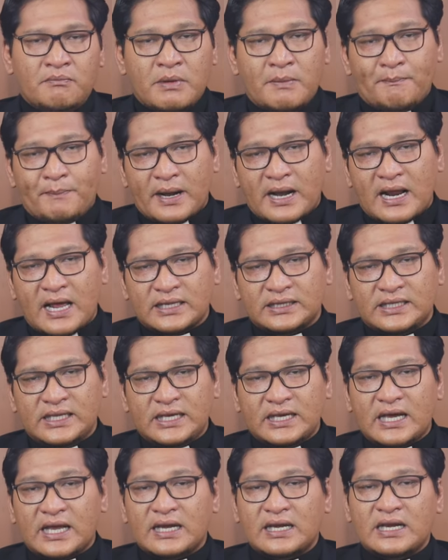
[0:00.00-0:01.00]

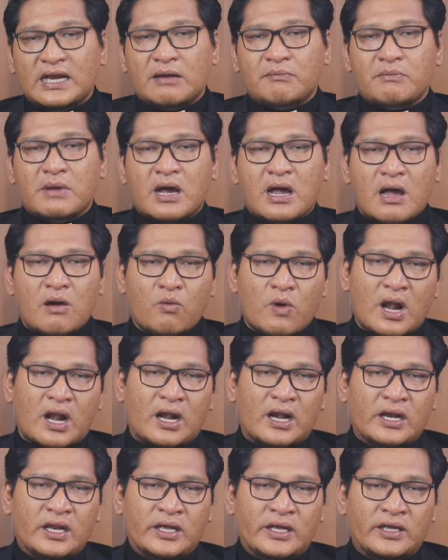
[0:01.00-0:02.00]
memperhatikan dan
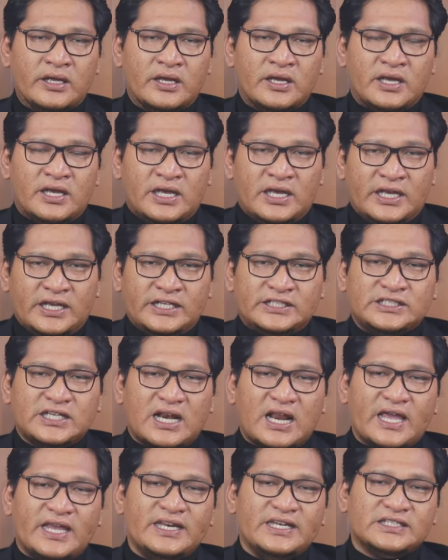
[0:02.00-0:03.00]
mengawal
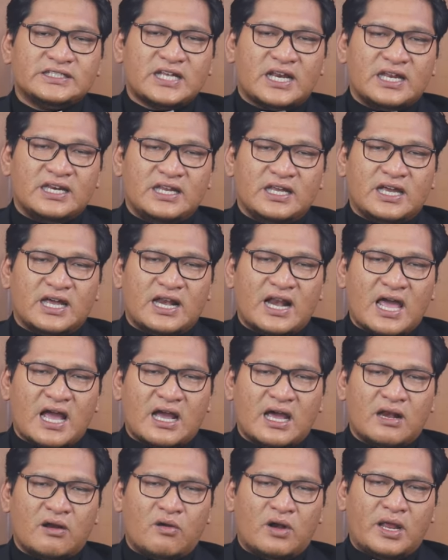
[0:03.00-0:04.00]
Istilah ini sering
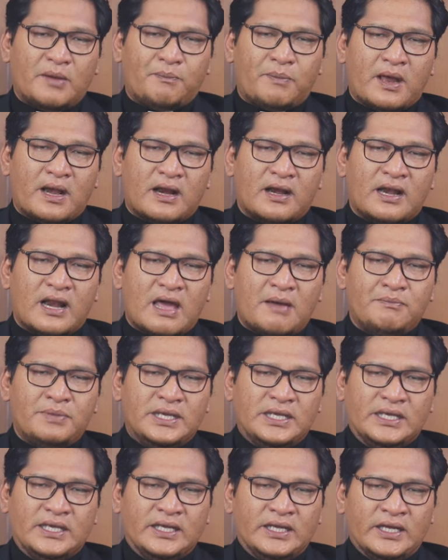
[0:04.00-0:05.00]
dikenakan oleh para
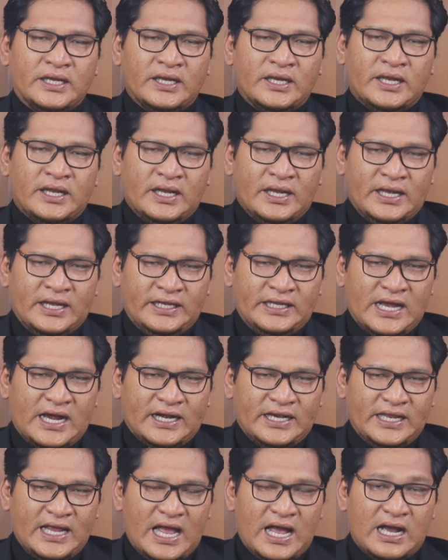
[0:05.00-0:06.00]
nabi
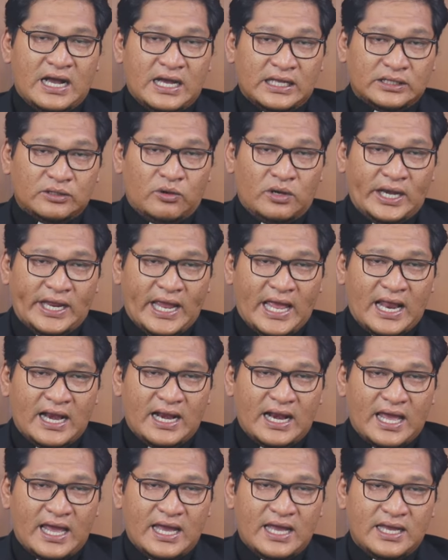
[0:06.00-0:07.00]
yang diangkat oleh
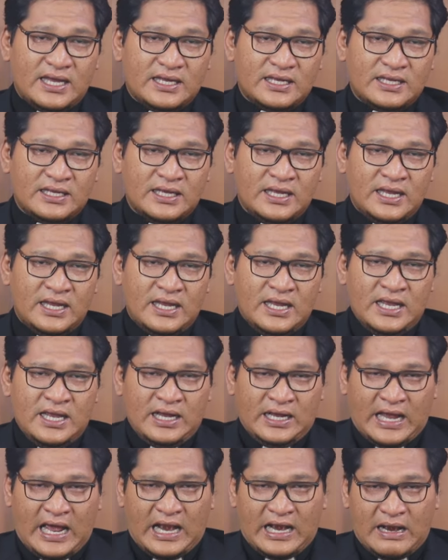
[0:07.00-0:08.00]
Allah,
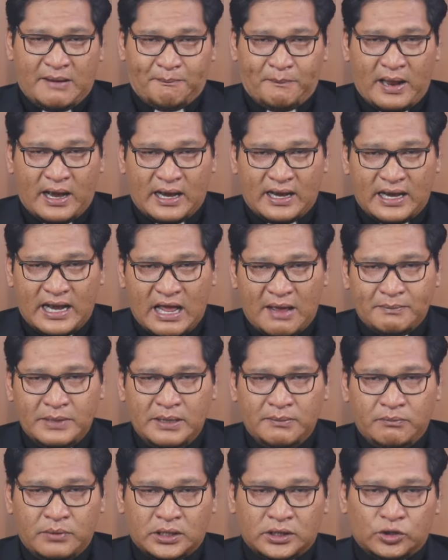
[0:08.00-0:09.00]
karena para
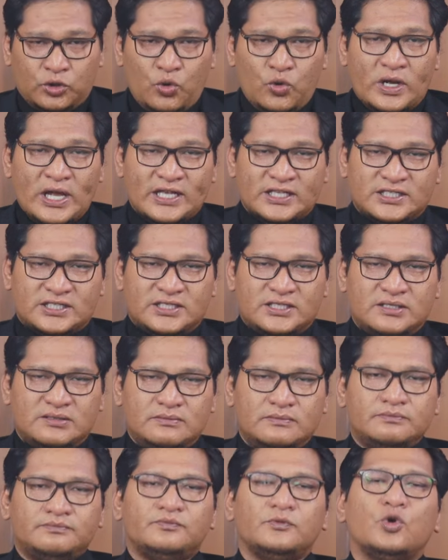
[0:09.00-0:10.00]
nabi bertugas
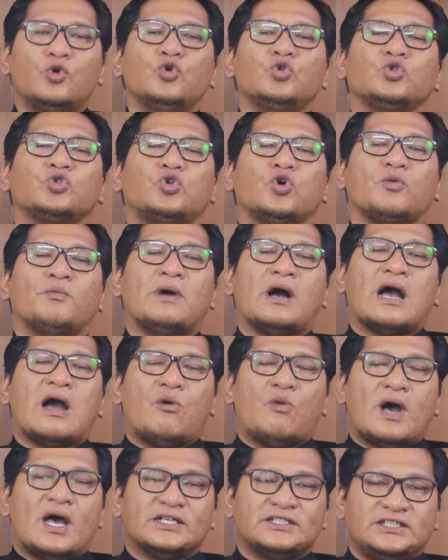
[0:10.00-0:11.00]
untuk
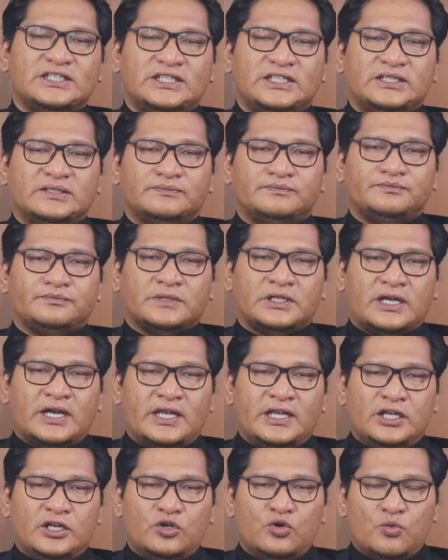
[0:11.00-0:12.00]
mengawasi
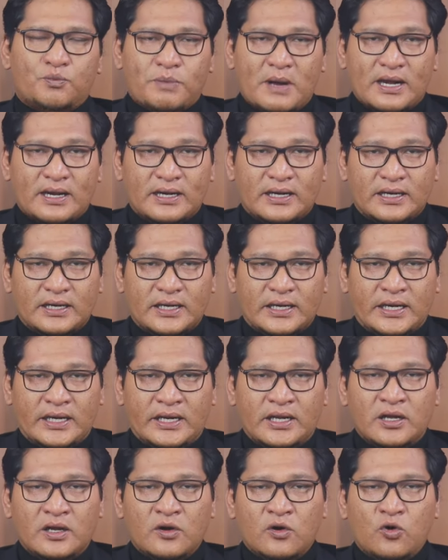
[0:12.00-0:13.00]
kehidupan
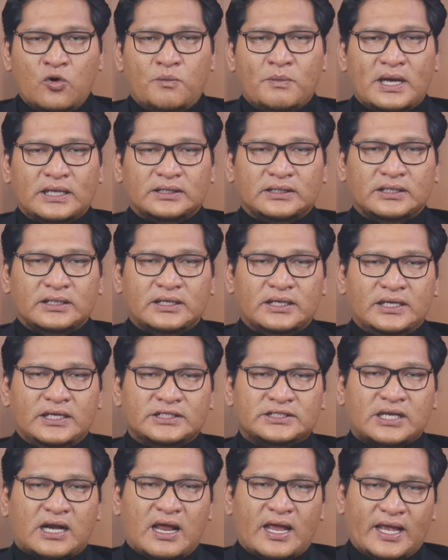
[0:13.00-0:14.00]
umat
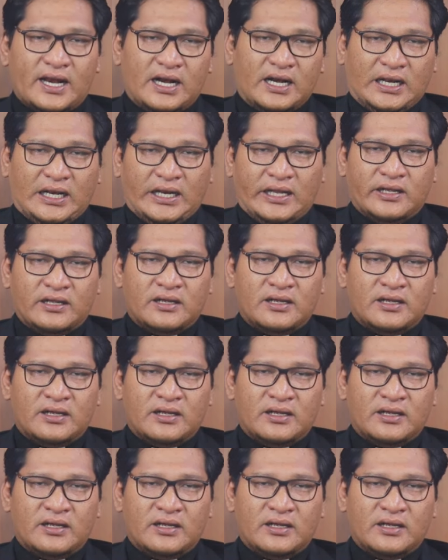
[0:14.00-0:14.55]
Israel